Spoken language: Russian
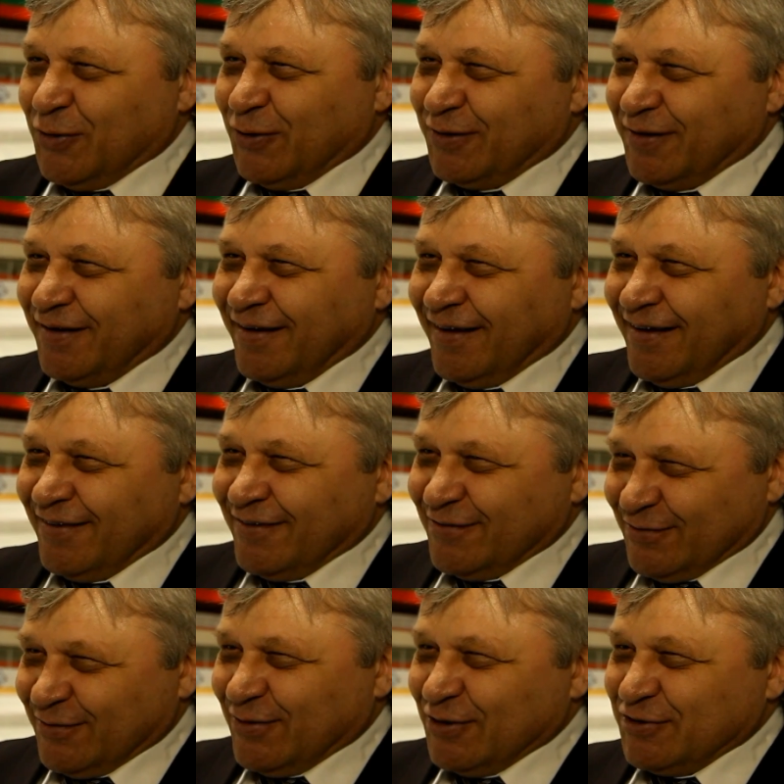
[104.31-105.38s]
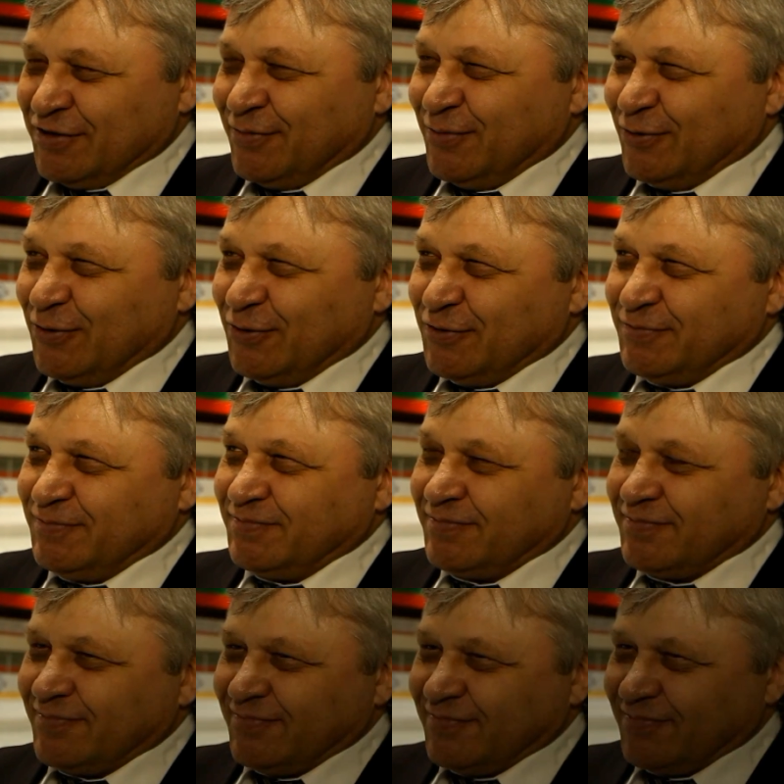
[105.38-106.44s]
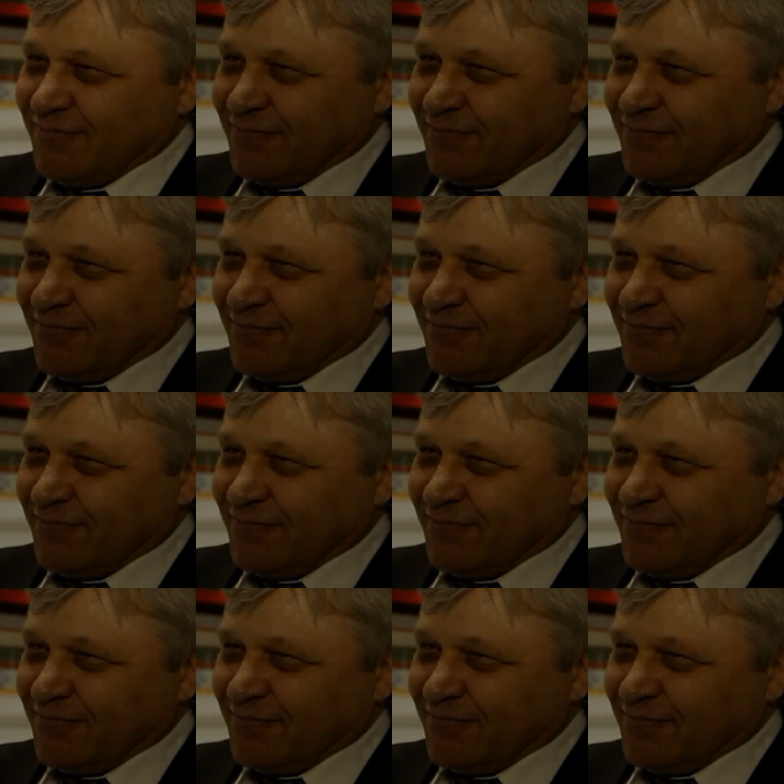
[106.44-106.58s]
год. Точно будут. Спасибо большое.